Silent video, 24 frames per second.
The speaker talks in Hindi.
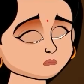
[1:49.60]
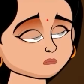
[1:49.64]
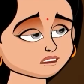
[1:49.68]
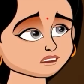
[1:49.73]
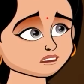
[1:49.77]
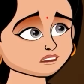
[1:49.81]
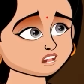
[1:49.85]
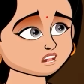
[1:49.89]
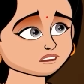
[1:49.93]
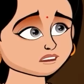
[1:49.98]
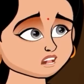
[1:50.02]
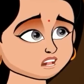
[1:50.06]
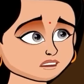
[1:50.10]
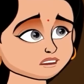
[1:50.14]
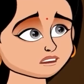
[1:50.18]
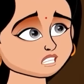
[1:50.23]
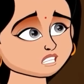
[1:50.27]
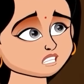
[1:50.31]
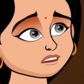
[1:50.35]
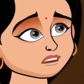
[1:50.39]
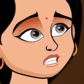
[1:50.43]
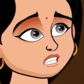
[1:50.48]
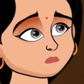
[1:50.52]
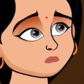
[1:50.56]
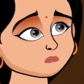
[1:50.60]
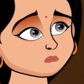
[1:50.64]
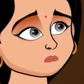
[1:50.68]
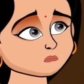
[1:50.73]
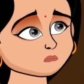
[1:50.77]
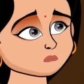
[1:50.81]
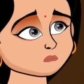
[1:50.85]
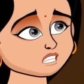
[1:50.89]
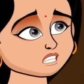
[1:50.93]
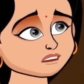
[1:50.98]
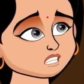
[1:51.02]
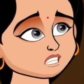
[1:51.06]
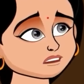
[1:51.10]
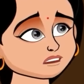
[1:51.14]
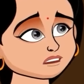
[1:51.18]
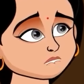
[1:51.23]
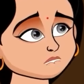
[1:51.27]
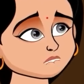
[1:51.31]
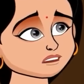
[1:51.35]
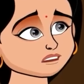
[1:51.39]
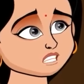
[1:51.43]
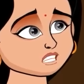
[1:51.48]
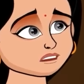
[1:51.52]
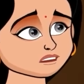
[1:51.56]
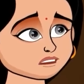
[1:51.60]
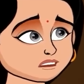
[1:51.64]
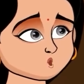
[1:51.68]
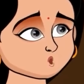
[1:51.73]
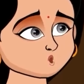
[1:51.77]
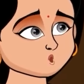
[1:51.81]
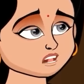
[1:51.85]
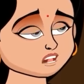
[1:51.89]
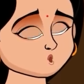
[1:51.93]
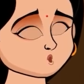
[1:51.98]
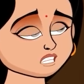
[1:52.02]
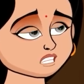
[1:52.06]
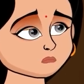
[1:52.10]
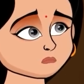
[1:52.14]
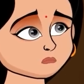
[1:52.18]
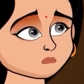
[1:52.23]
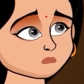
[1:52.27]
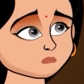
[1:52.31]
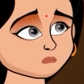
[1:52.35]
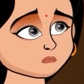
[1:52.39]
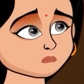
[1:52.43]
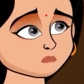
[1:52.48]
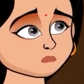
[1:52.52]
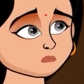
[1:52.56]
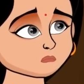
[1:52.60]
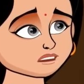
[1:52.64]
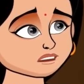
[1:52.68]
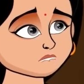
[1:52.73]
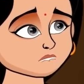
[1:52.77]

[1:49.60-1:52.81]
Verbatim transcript: ठीक है बेटा नहीं पिताजी आवाज